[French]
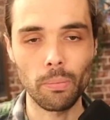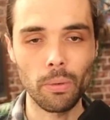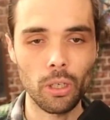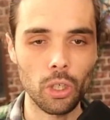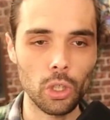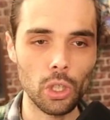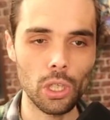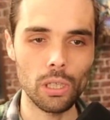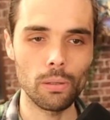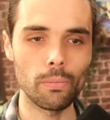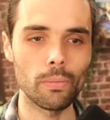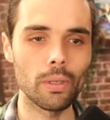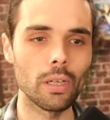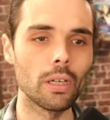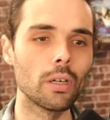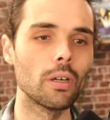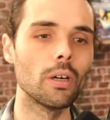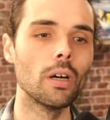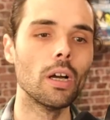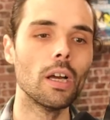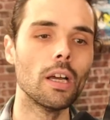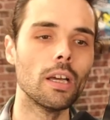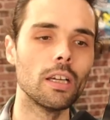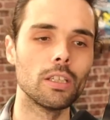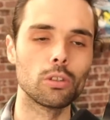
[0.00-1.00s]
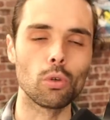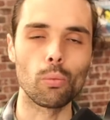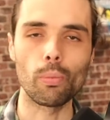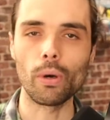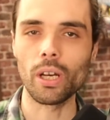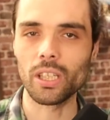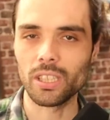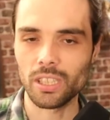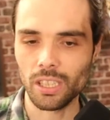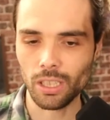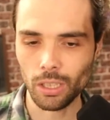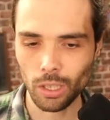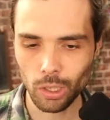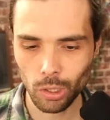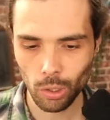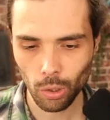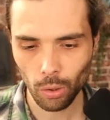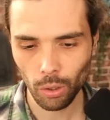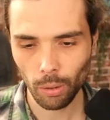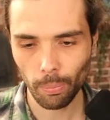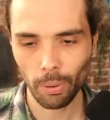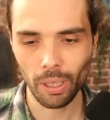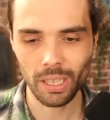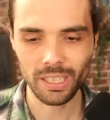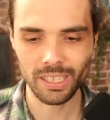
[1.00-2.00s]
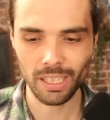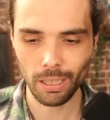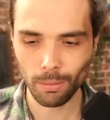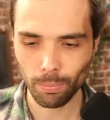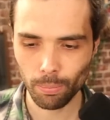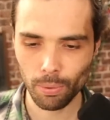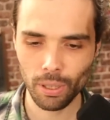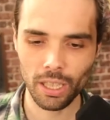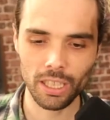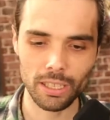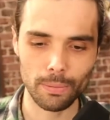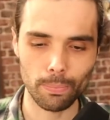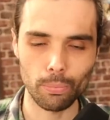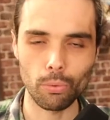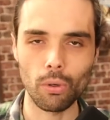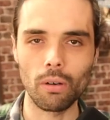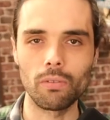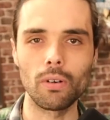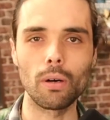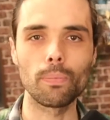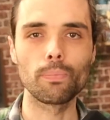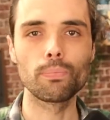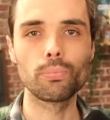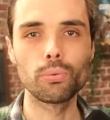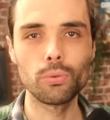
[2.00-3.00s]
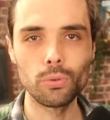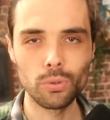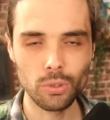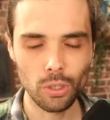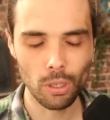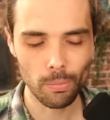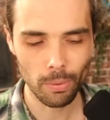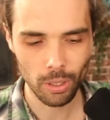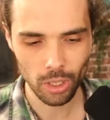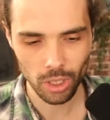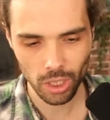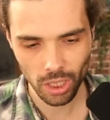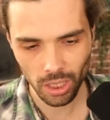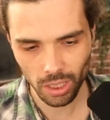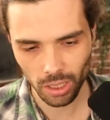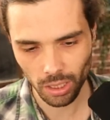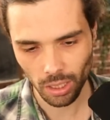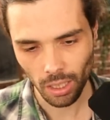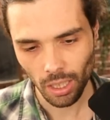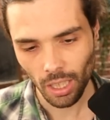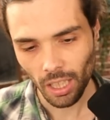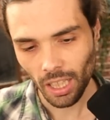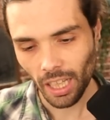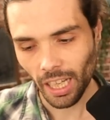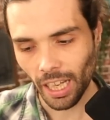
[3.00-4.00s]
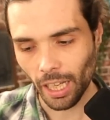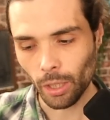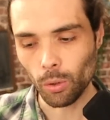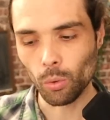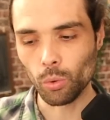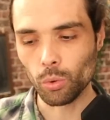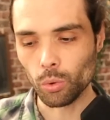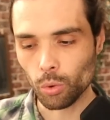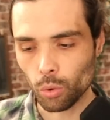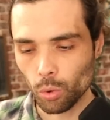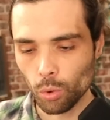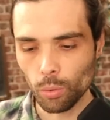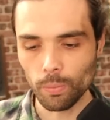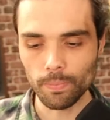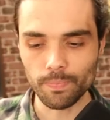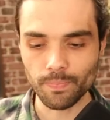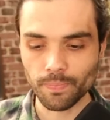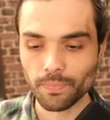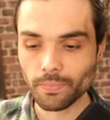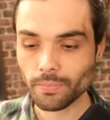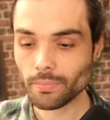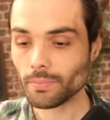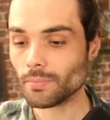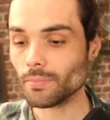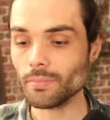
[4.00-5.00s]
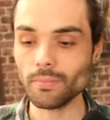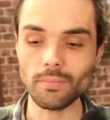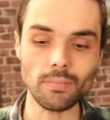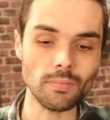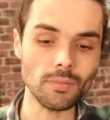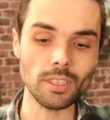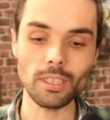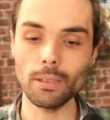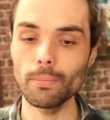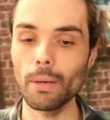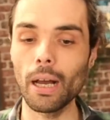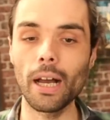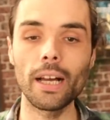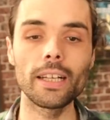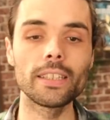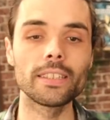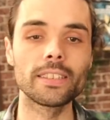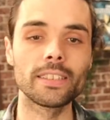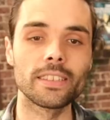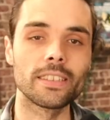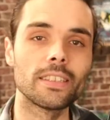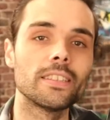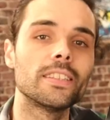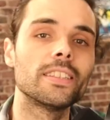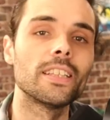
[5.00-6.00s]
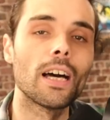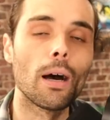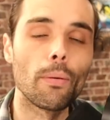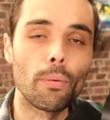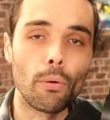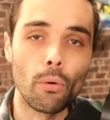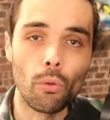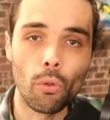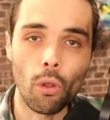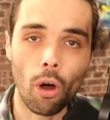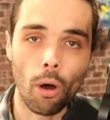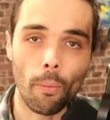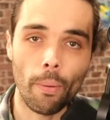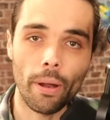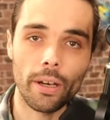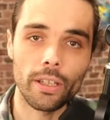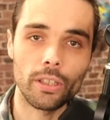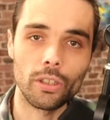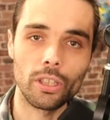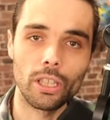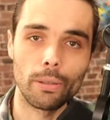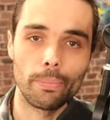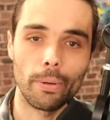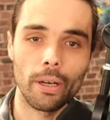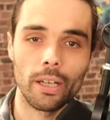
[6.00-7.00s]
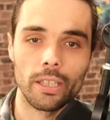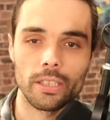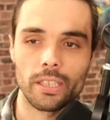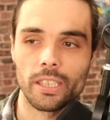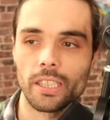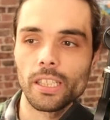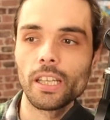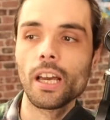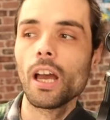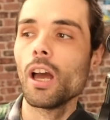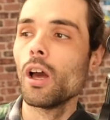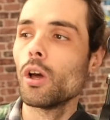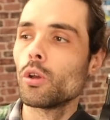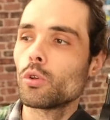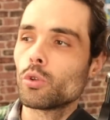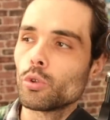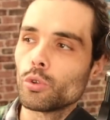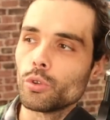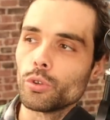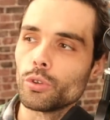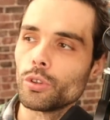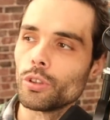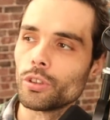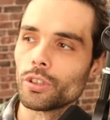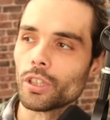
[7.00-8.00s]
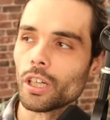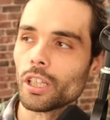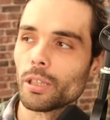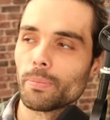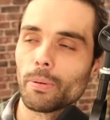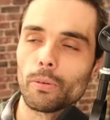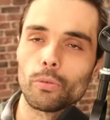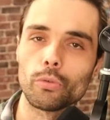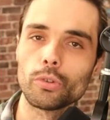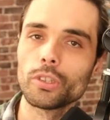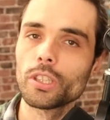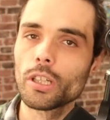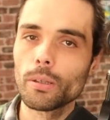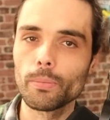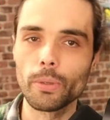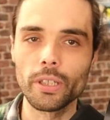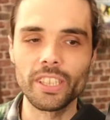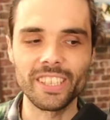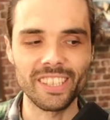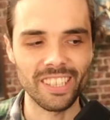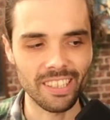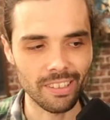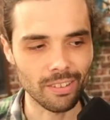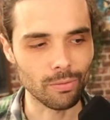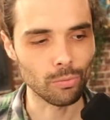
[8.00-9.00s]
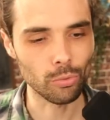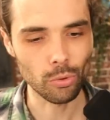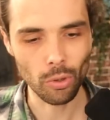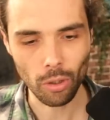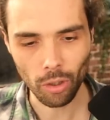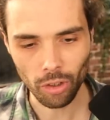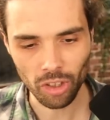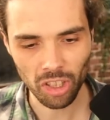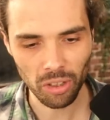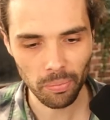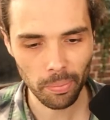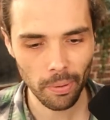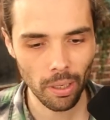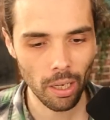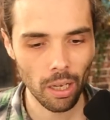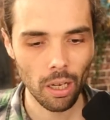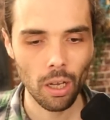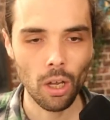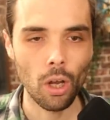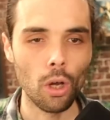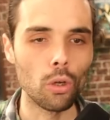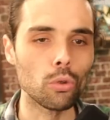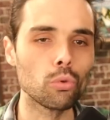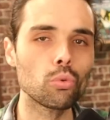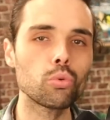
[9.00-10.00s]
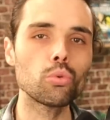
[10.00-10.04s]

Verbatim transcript: euh, plein de machines, mais ils n'ont pas assez de gens et pas assez de place pour avoir plus de machines. Et donc du coup, bah, c'est un peu normal qu'il n'y en ait pas assez. J'arrête pas de vous dire, mais vous inquiétez pas,